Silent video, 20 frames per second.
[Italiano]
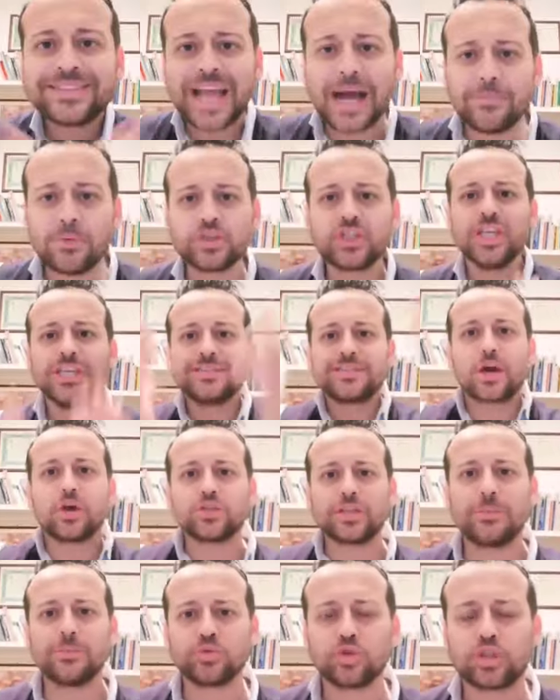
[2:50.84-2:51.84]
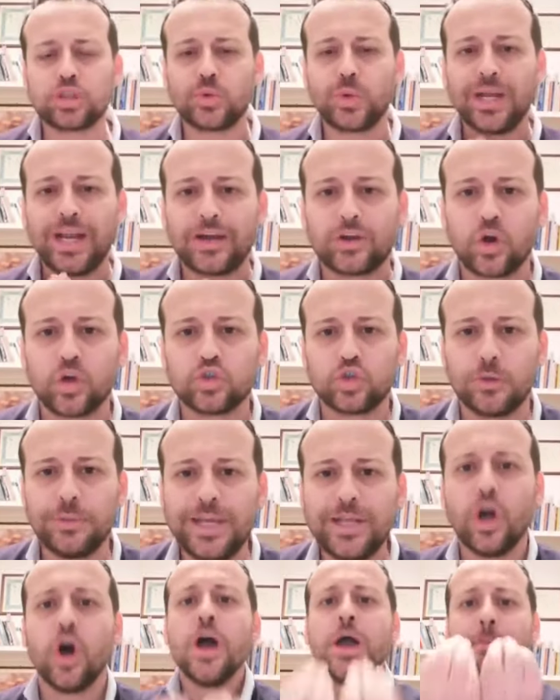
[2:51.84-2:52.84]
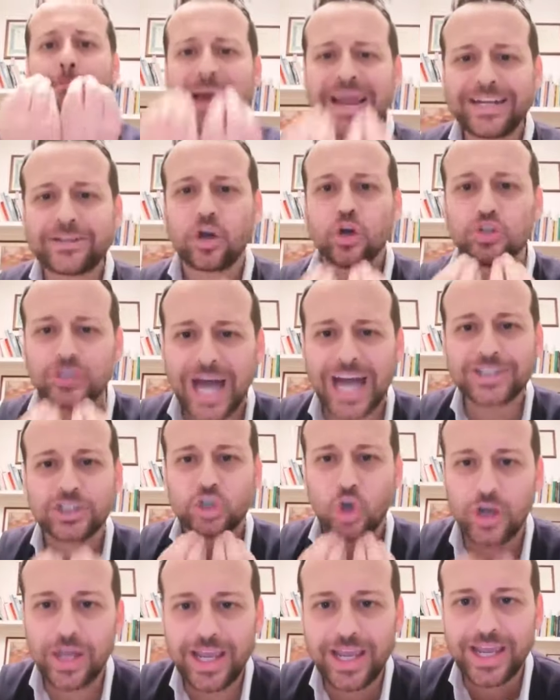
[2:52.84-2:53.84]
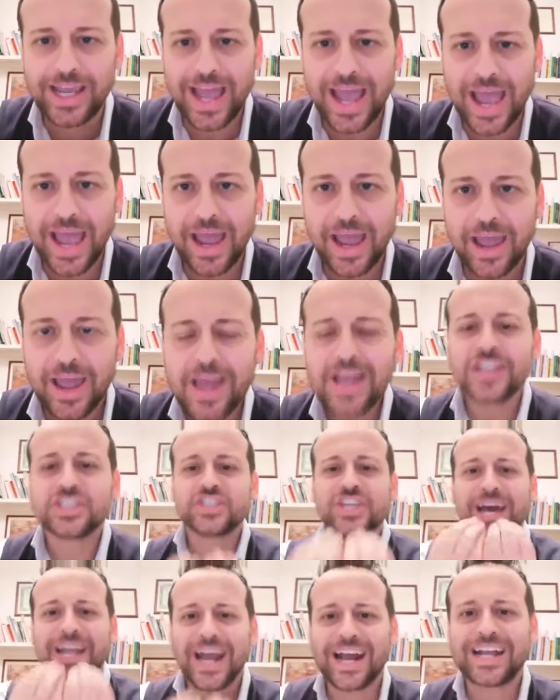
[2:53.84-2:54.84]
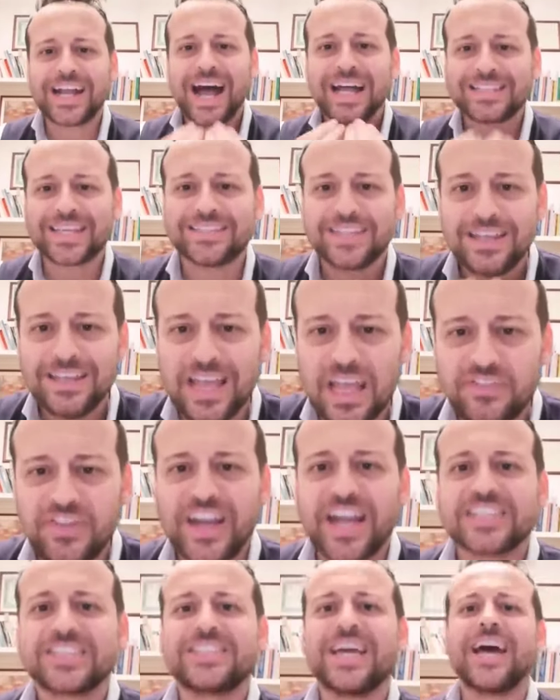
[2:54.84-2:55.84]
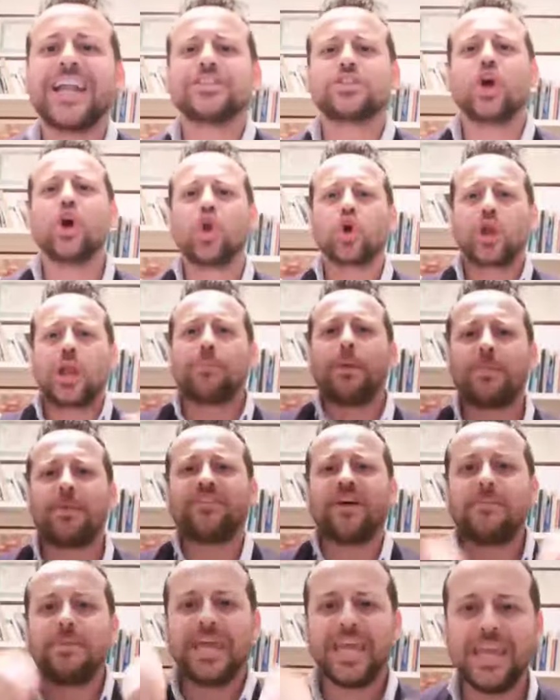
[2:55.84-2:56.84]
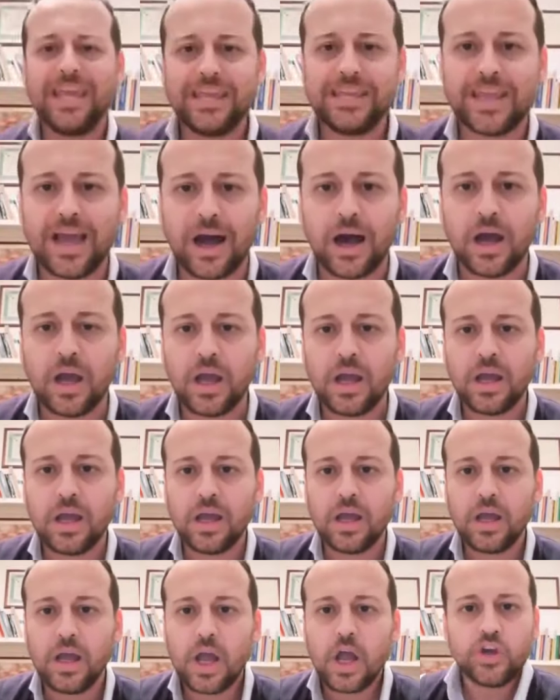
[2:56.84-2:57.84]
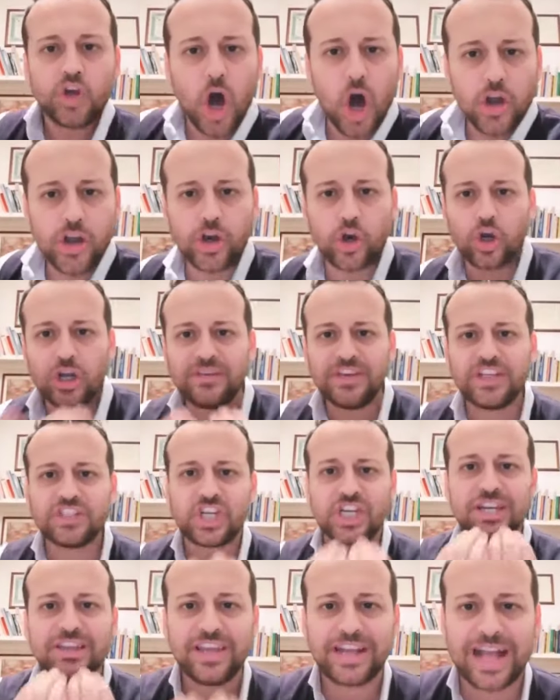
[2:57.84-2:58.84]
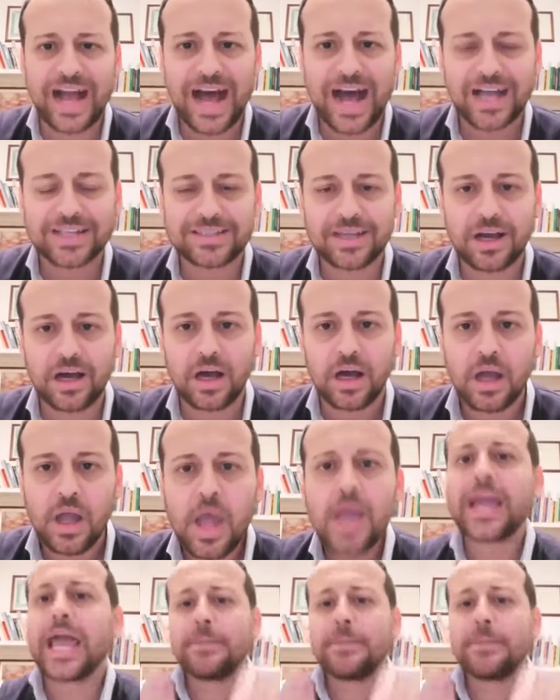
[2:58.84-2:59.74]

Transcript: E siamo sindaco, siamo tutti quelli del condominio, ma il contagio lì è. Stare a casa significa stare solo con la propria famiglia. Non con i vicini di casa.